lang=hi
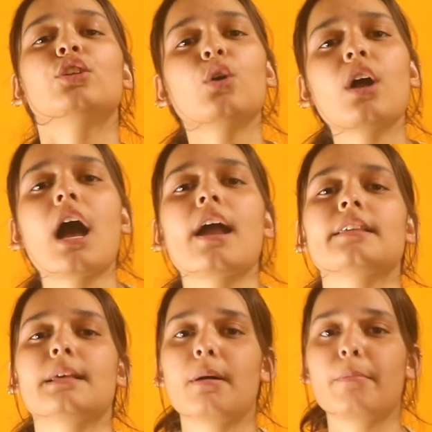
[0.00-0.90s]
तो
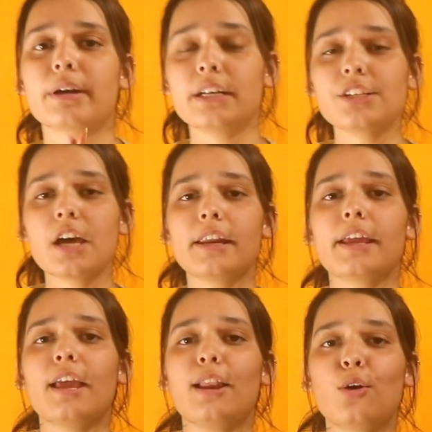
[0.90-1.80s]
गाइज अब हम पढ़ने जा रहे
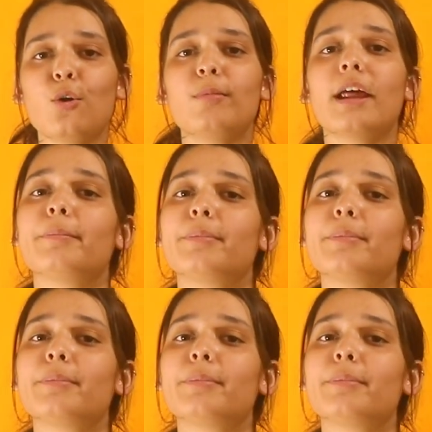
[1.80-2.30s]
हैं लो ब्लड